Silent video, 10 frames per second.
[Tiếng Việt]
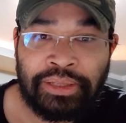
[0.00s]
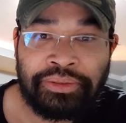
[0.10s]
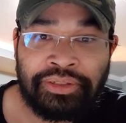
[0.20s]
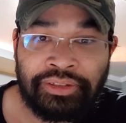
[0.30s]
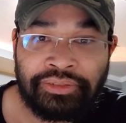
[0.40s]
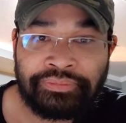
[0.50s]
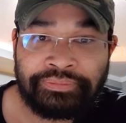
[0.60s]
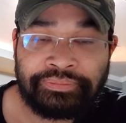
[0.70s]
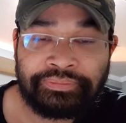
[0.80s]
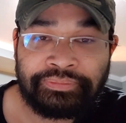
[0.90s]
hiểu chưa
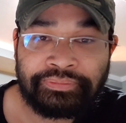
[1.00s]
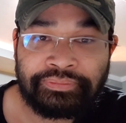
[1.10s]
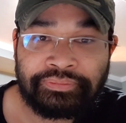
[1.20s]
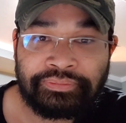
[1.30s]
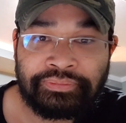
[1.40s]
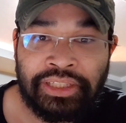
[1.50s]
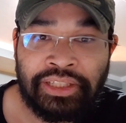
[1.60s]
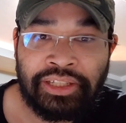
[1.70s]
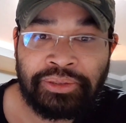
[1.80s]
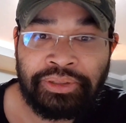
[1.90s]

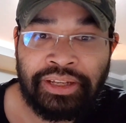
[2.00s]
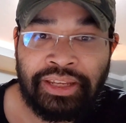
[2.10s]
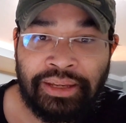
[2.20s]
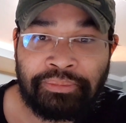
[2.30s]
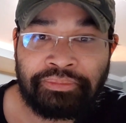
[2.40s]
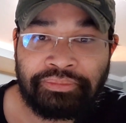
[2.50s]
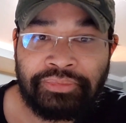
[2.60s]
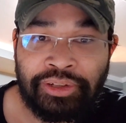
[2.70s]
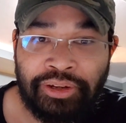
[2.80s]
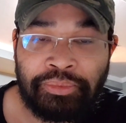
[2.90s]
bây giờ tôi đã làm
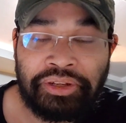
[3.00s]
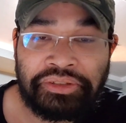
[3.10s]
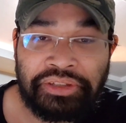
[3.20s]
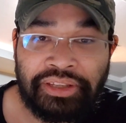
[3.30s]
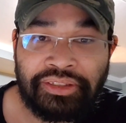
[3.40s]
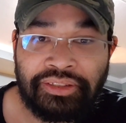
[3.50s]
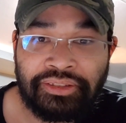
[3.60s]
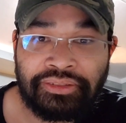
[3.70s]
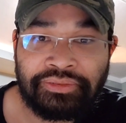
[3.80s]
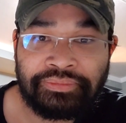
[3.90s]
rõ mọi chuyện
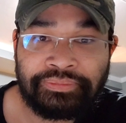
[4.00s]
chưa